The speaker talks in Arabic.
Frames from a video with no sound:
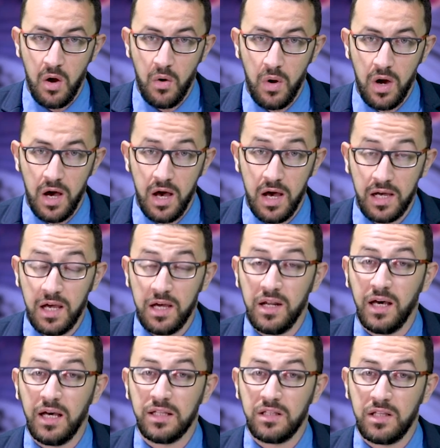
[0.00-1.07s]
وكان
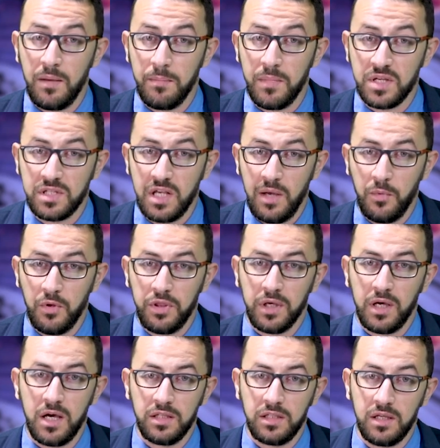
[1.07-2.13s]
قد تم سحب
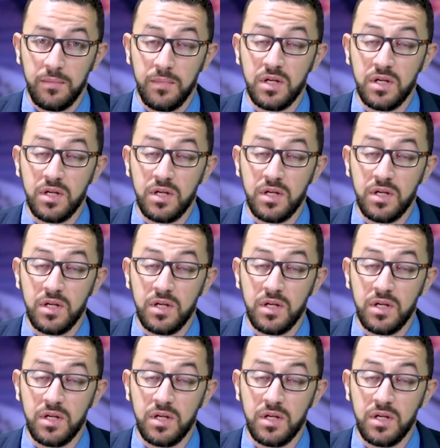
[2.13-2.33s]
الثقة